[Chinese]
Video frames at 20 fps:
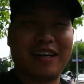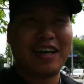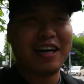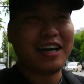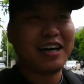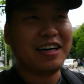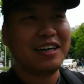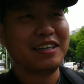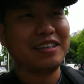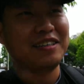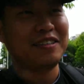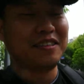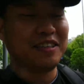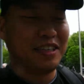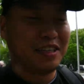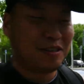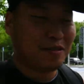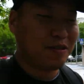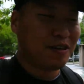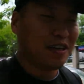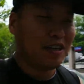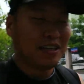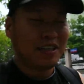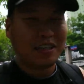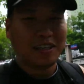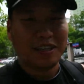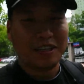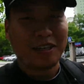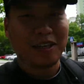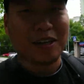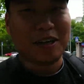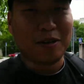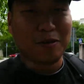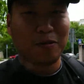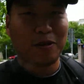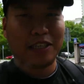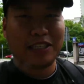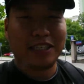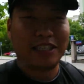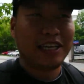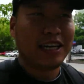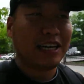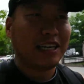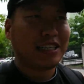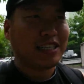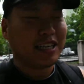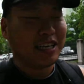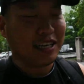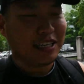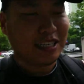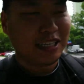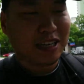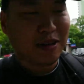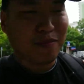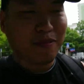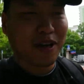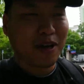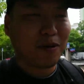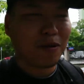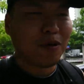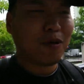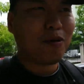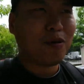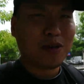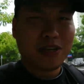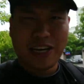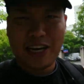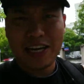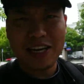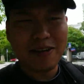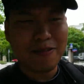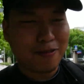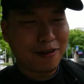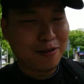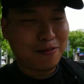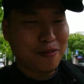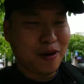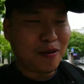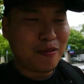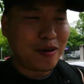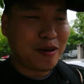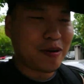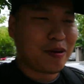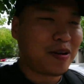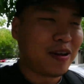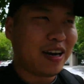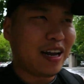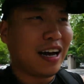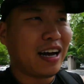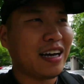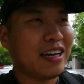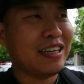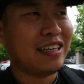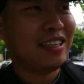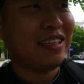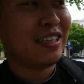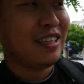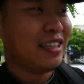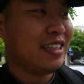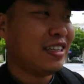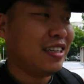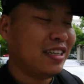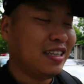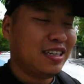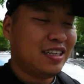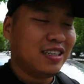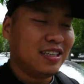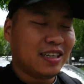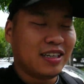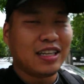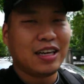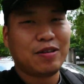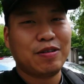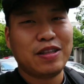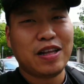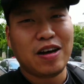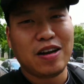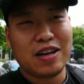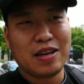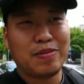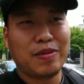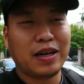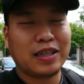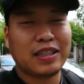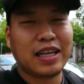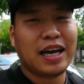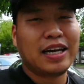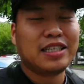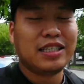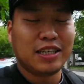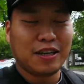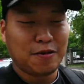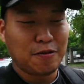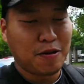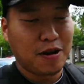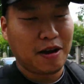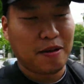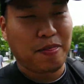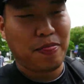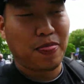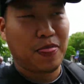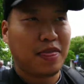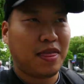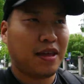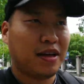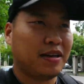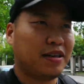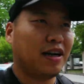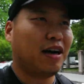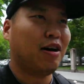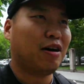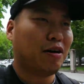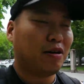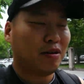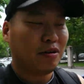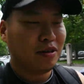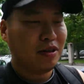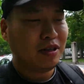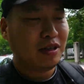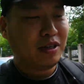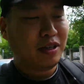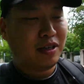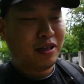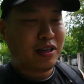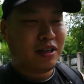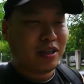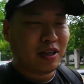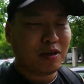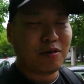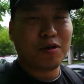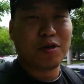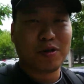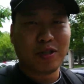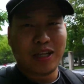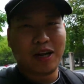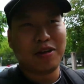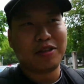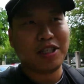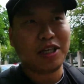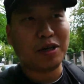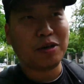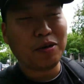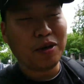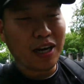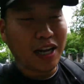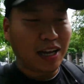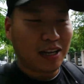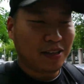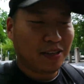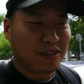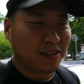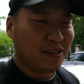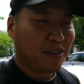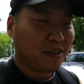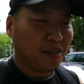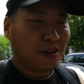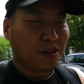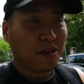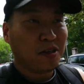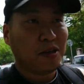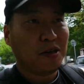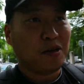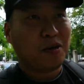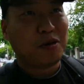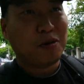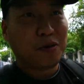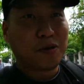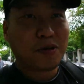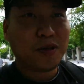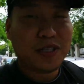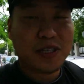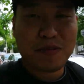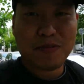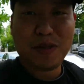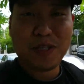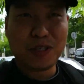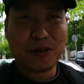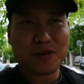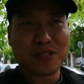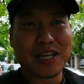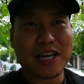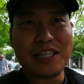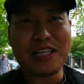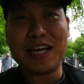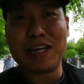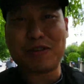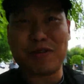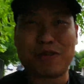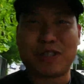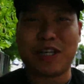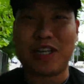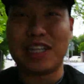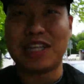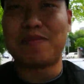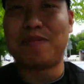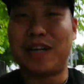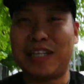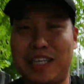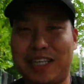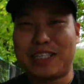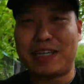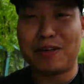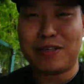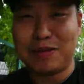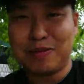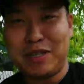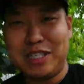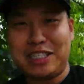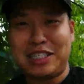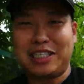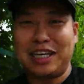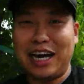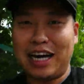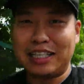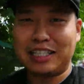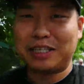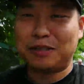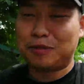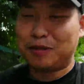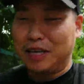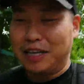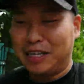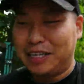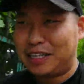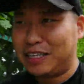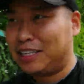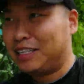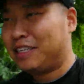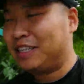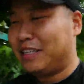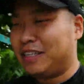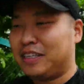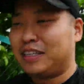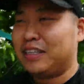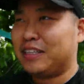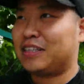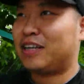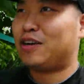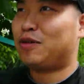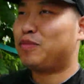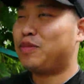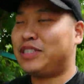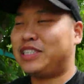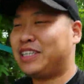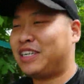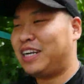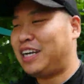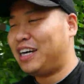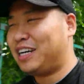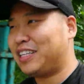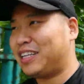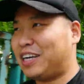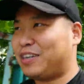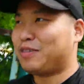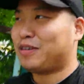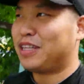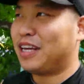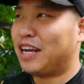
呢呀？”我说：“他说我现在在这个美国。”我说：“嘿，我说你跑美国去了。”然后他说：“要那边待几个月。”然后跟我说他要结婚了。我说：“你不九三年出生的吗？你着什么急呀？结婚？”他说：“不行了。”他说：“